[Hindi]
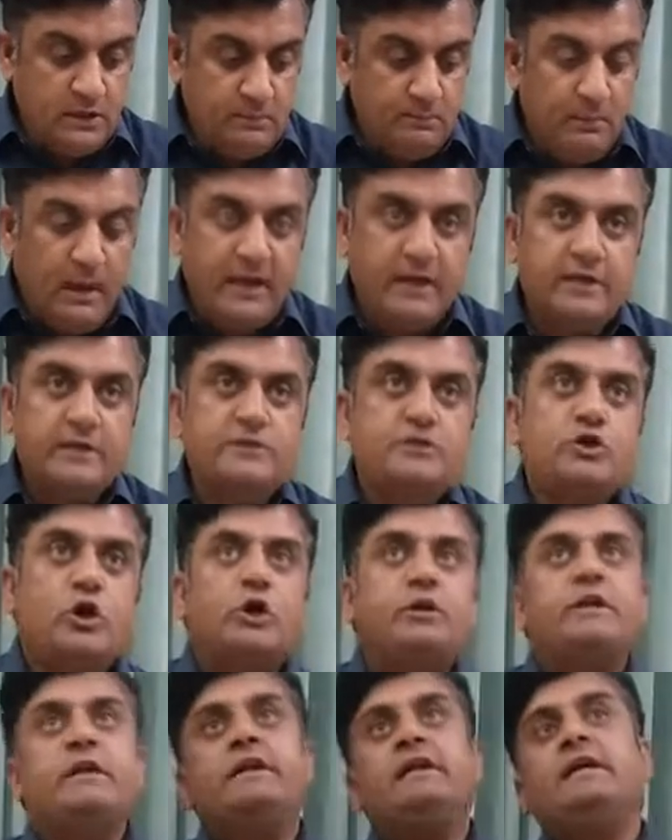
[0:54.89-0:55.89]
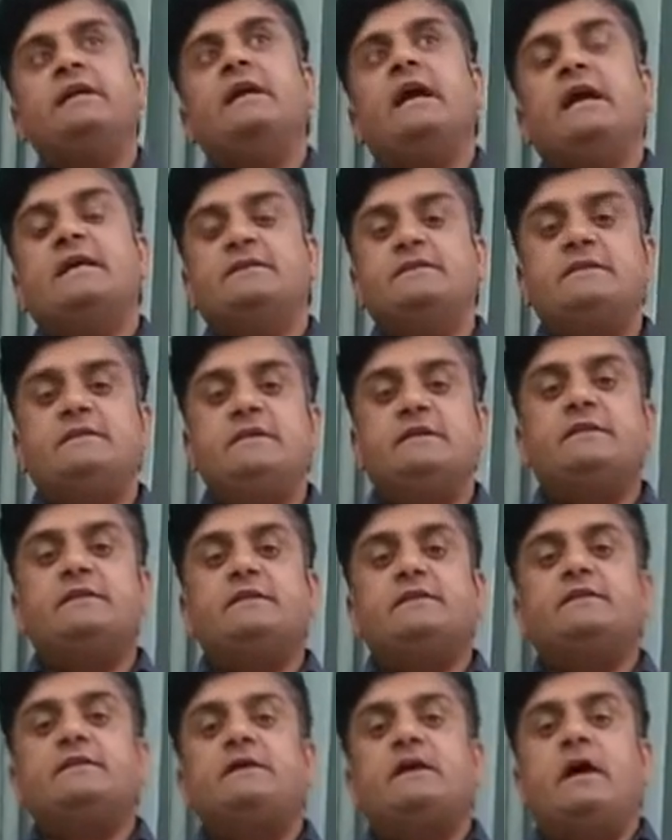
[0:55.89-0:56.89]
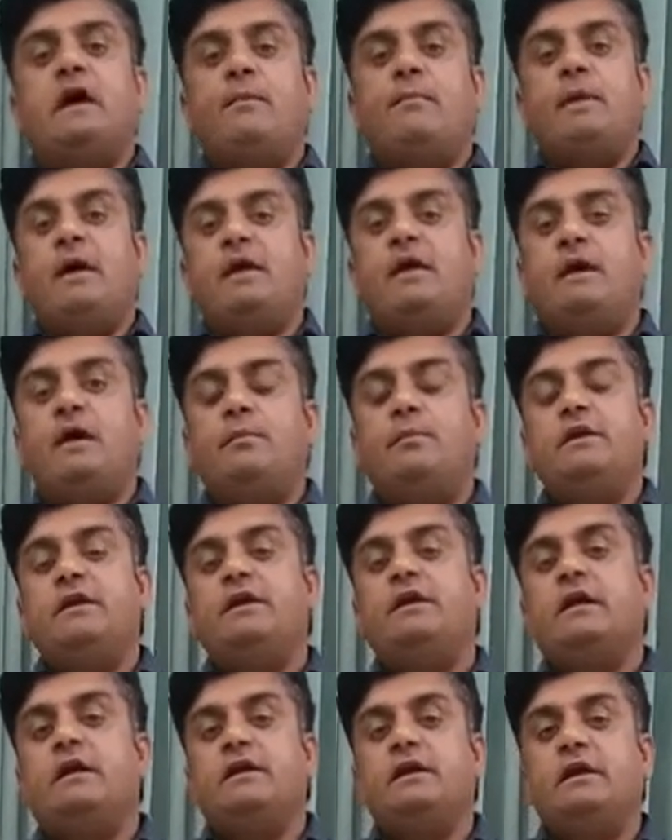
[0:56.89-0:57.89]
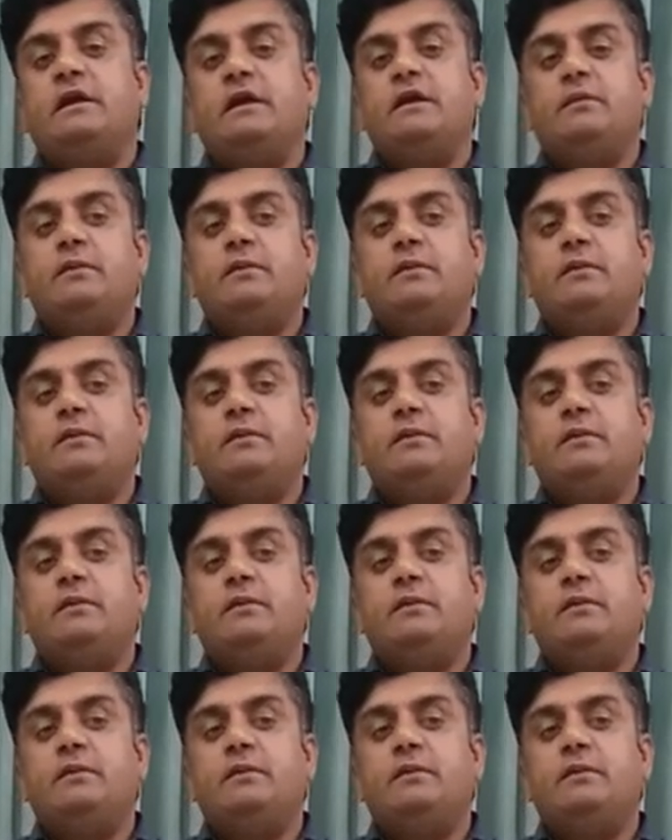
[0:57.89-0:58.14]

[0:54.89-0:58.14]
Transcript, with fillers: माइकल जॉर्डन की हैसियत अमेरिका की